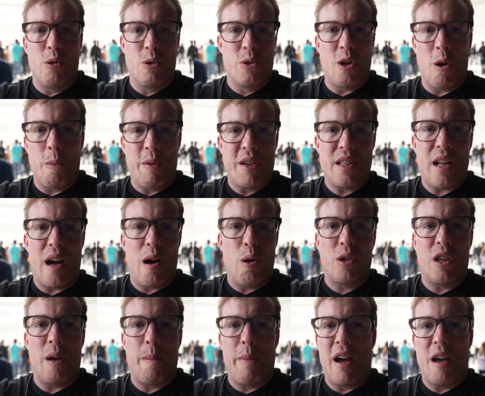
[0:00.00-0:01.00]
und ob ich da
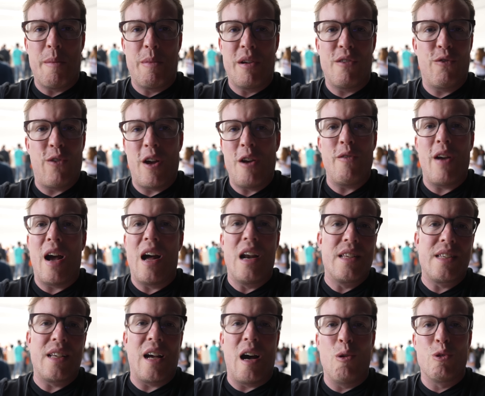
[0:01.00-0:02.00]
auch dabei dabei bin, wenn wir
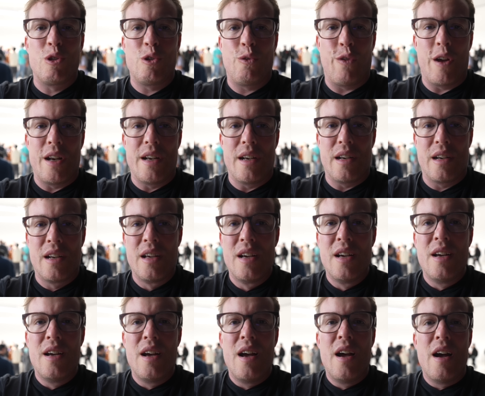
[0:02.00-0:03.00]
alles rausfinden.
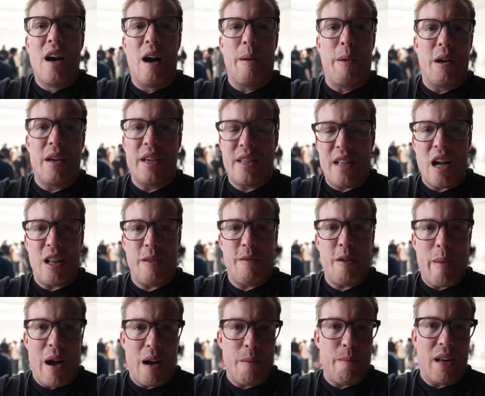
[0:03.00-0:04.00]
Aber ich dachte,
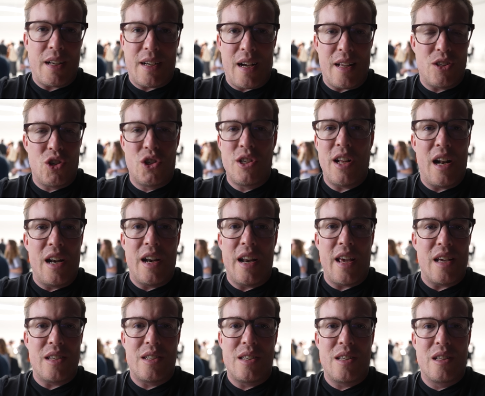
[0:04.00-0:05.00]
wir machen mal ganz schnell einen
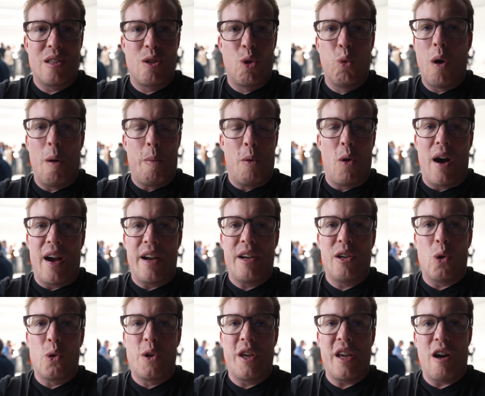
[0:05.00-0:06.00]
ersten
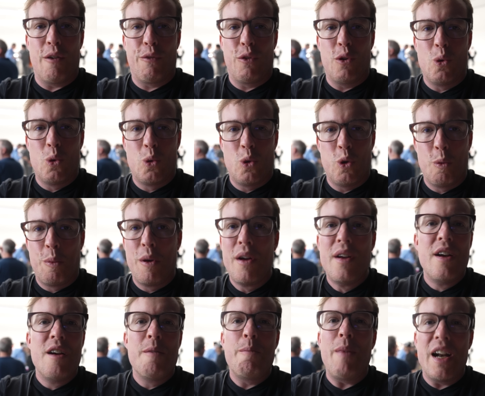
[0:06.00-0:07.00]
Turbo-Eindruck hier auf YouTube.
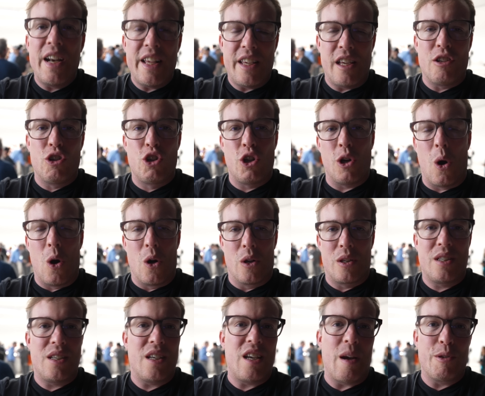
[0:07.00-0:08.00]
Mal ah, nicht in
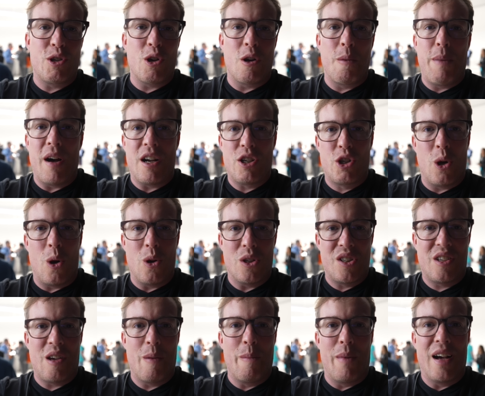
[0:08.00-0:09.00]
Shorts. Ich habe schon ein paar
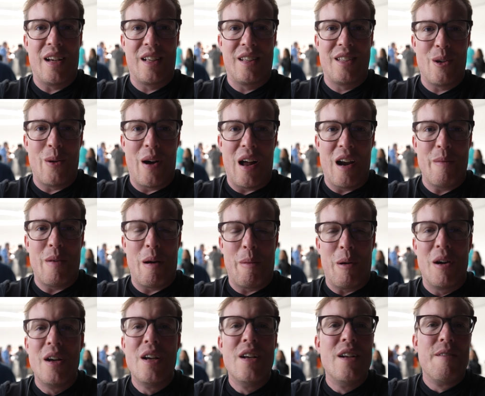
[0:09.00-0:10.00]
Shorts gemacht zu allem,
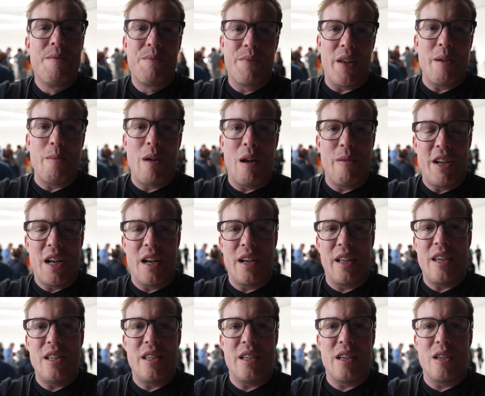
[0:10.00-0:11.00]
aber nein, mal wieder ein
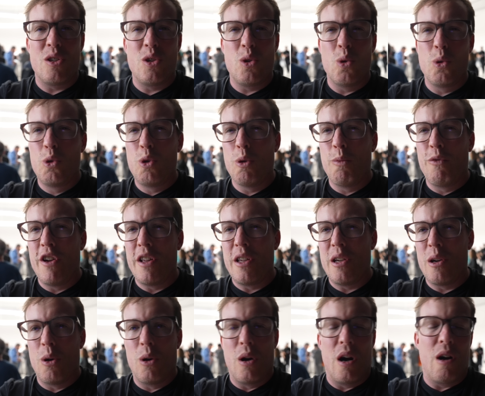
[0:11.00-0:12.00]
richtiges
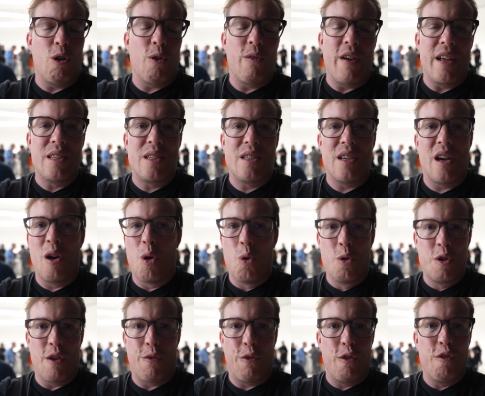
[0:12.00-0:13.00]
YouTube-Video, auch wenn es äh,
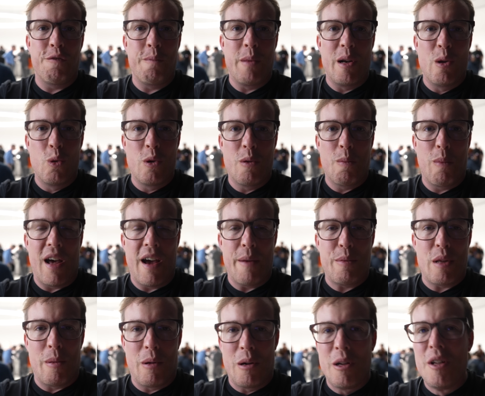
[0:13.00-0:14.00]
unter fünf Minuten
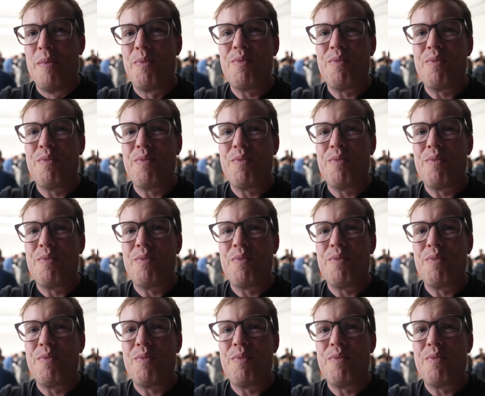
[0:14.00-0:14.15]
bleibt. Aber